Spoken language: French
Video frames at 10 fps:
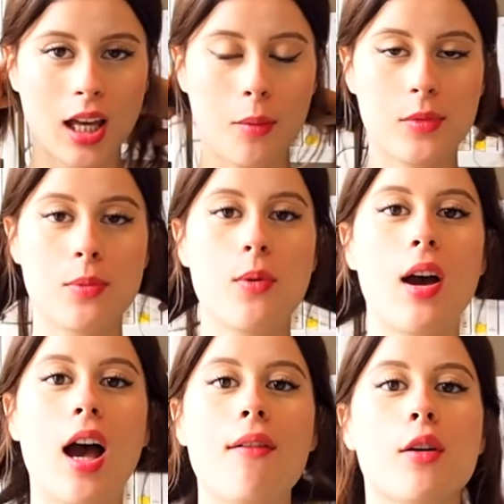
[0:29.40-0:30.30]
un petit peu
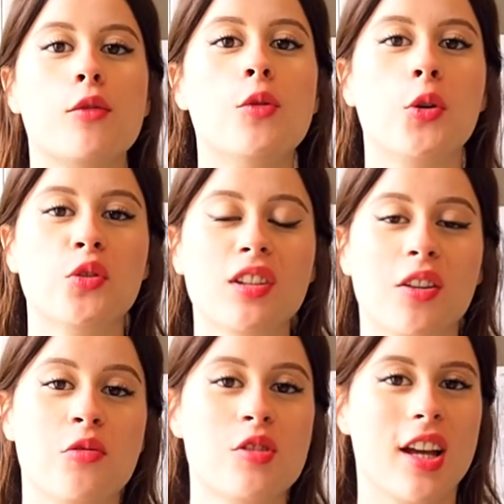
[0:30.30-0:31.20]
avec vous autour d'un
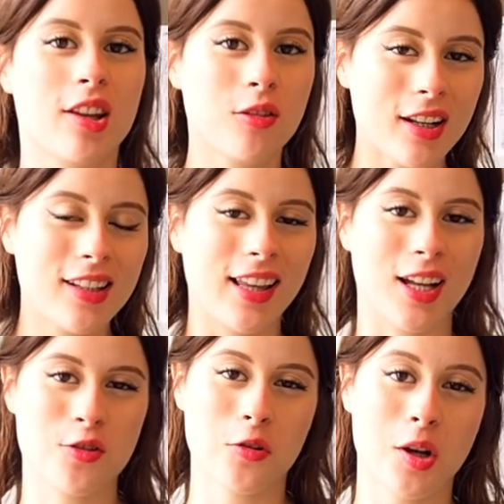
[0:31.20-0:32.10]
sujet sur la
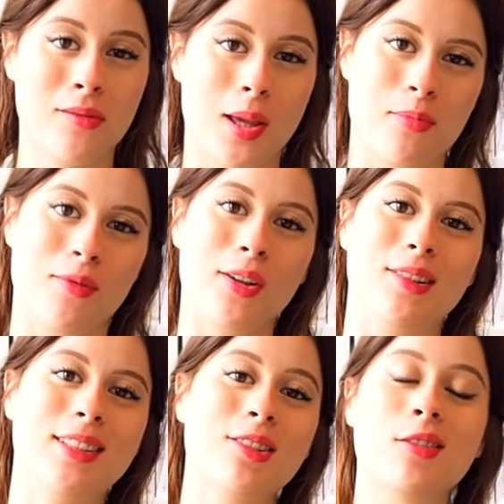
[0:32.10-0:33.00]
littérature, comme vous avez pu le voir dans le
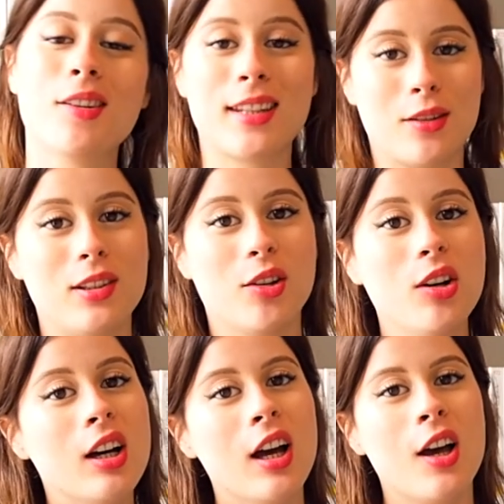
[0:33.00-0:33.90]
titre de cette vidéo.
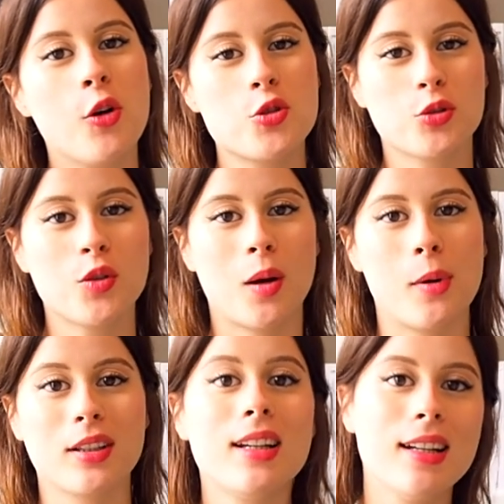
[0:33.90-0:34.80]
Aujourd'hui, on va
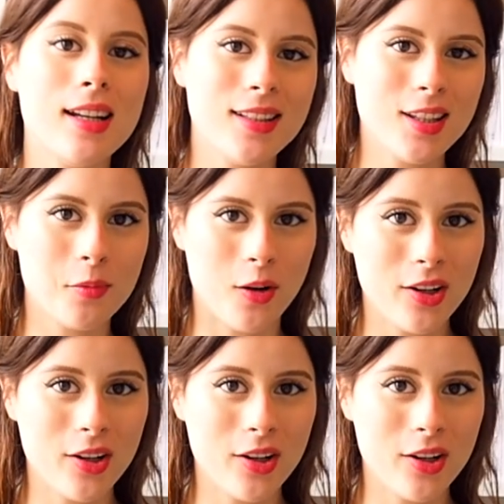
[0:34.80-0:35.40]
aborder l'élitisme en